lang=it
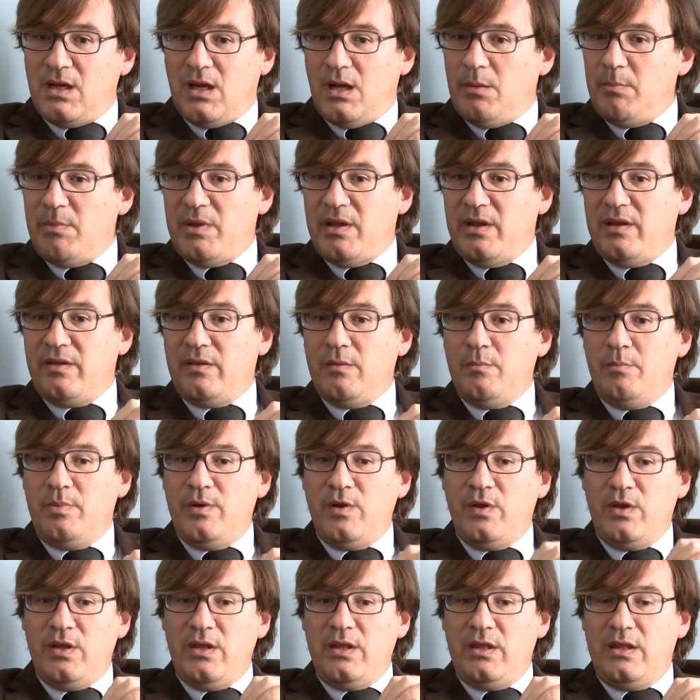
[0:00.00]
In maniera
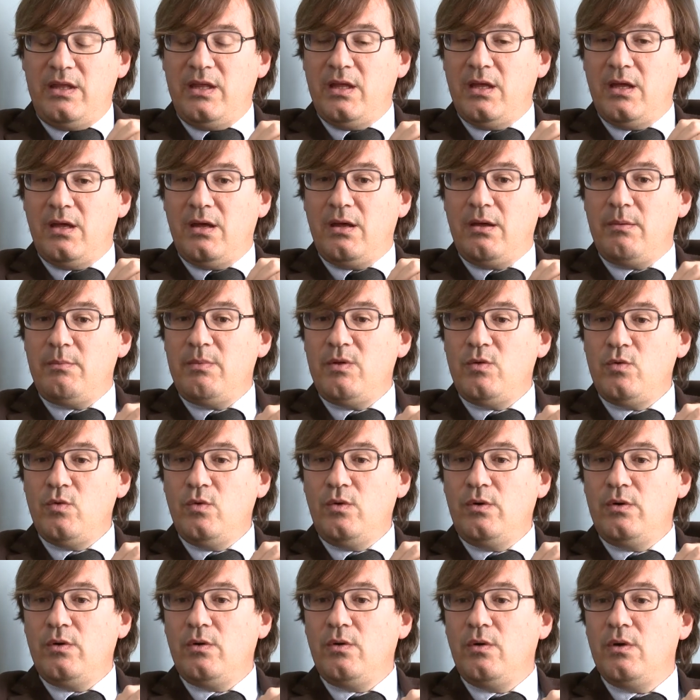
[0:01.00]
semplicissima
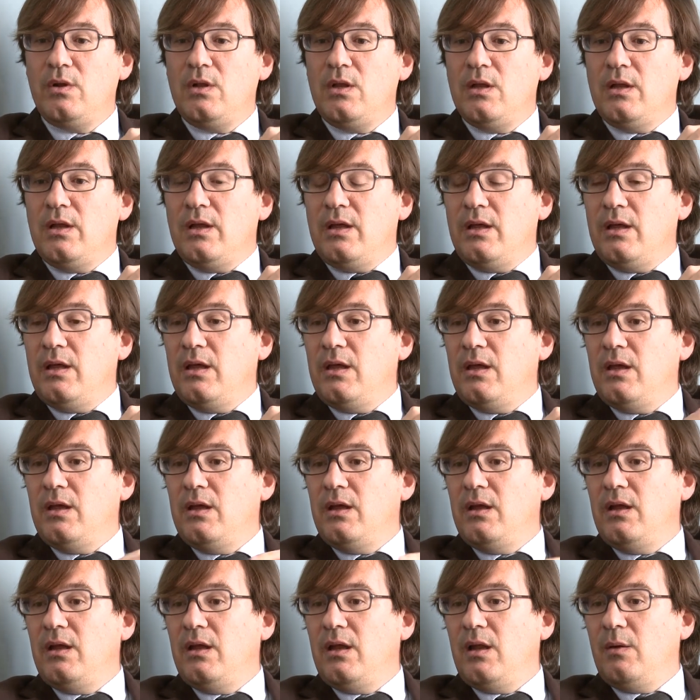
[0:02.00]
misurano
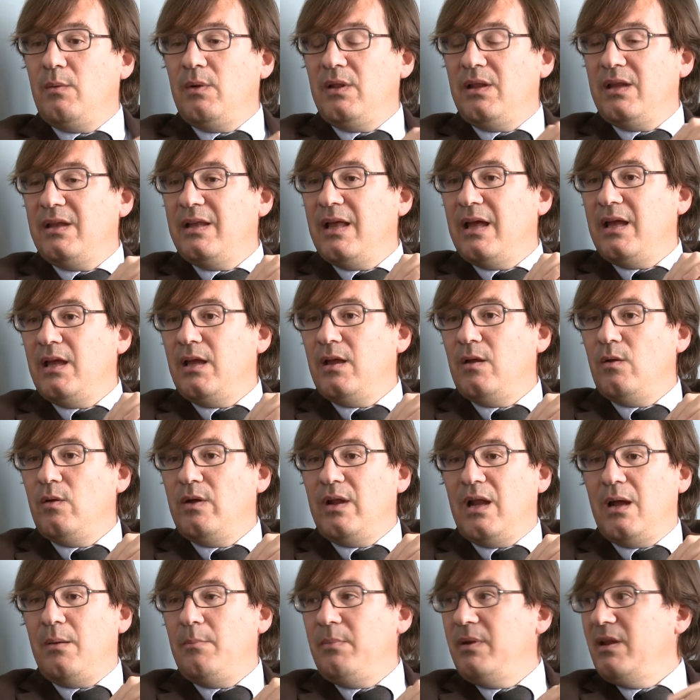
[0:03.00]
eh, la quantità in
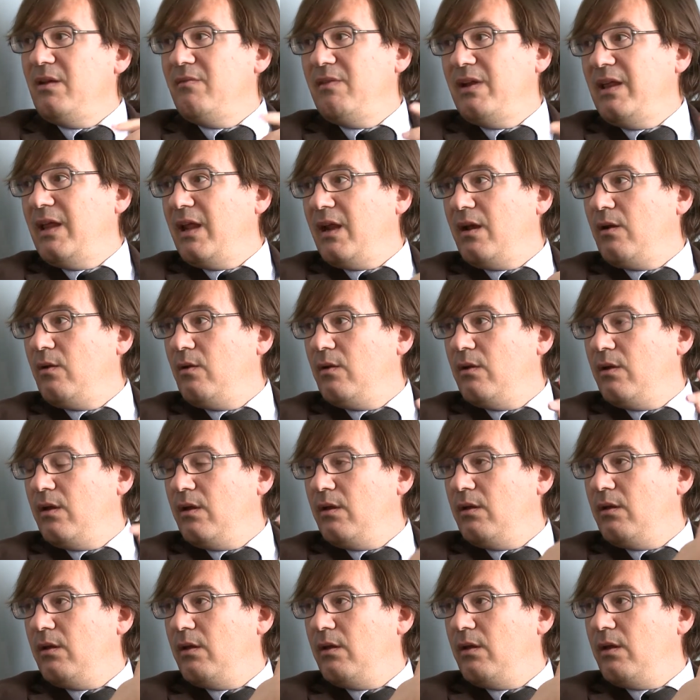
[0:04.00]
chilogrammi per i
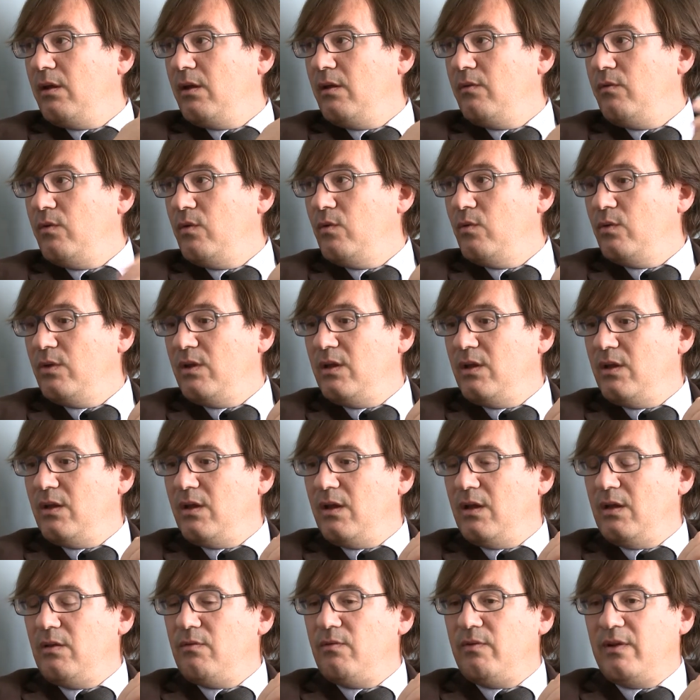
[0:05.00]
eh, rifiuti
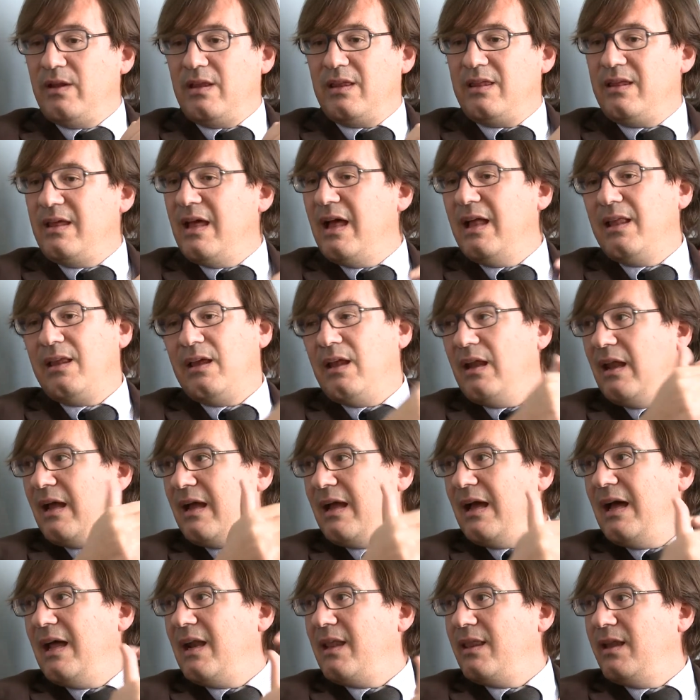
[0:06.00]
differenziati, la
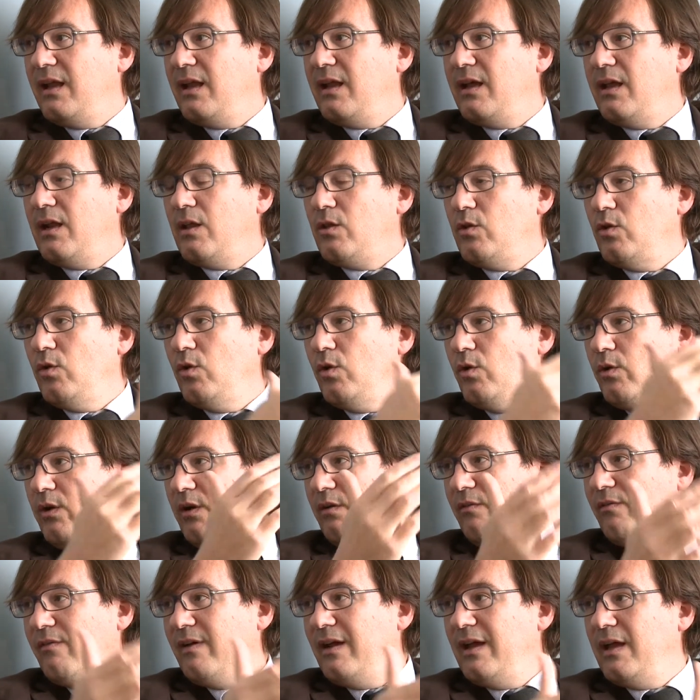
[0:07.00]
carta, il cartone,
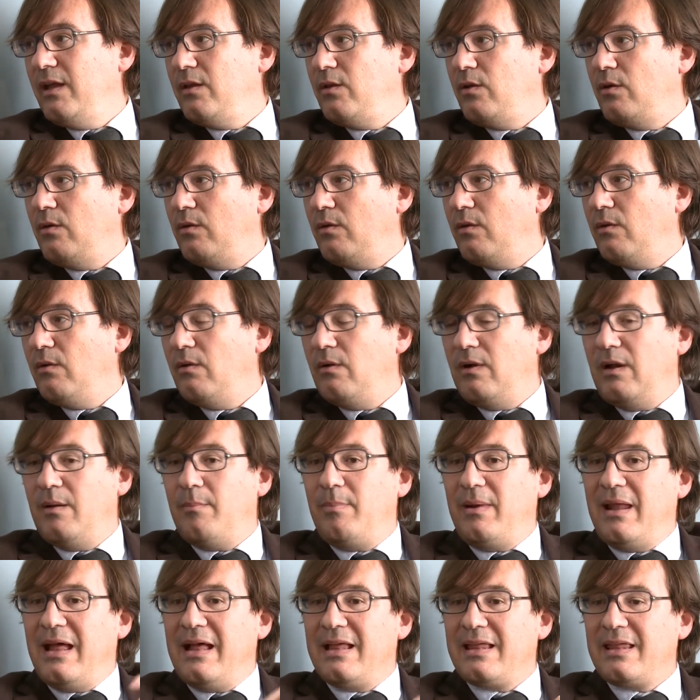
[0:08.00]
il vetro, la
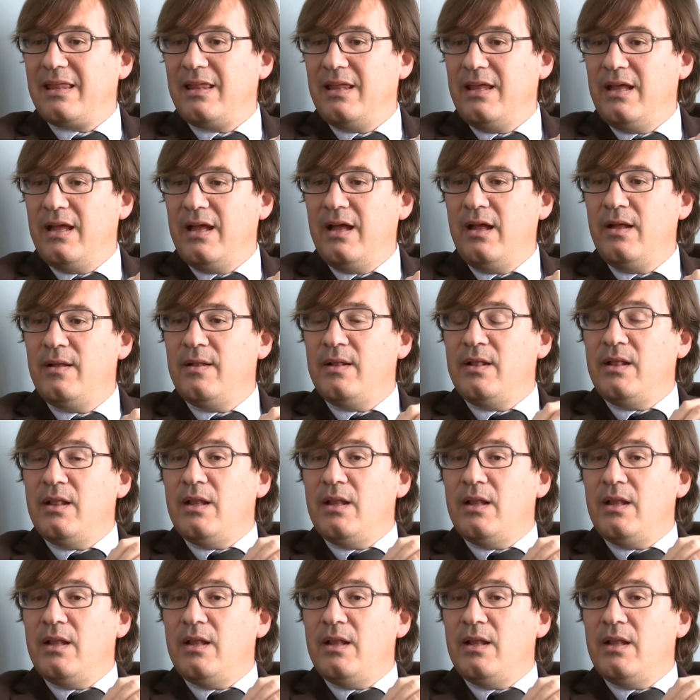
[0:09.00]
plastica